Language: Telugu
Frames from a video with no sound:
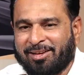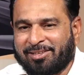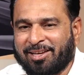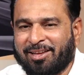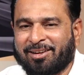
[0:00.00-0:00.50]
ఈ
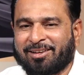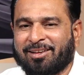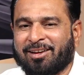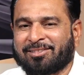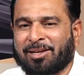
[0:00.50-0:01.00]

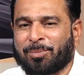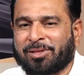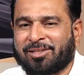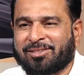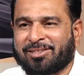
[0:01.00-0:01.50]
చేరికలకు
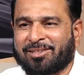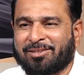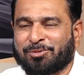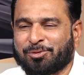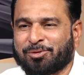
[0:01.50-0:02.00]
సంబంధించి
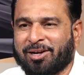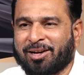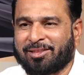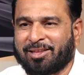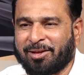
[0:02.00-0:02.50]

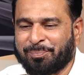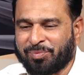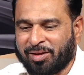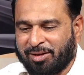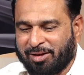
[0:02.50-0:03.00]
చూసుకున్నట్టయితే
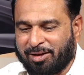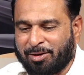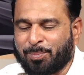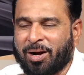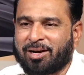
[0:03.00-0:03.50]

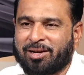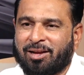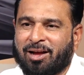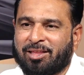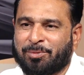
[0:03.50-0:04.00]

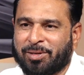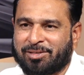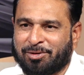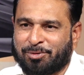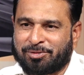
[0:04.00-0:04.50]
పార్టీల
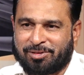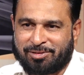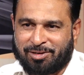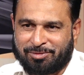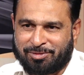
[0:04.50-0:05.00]
ఆధిపత్యం కోసం
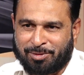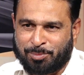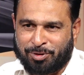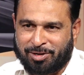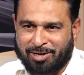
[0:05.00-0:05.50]
జరుగుతున్న
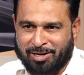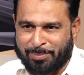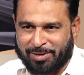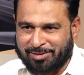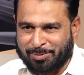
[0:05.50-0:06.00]
పోరాటంగా
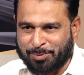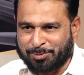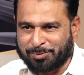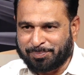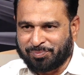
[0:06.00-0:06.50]
మనం చెప్పొచ్చు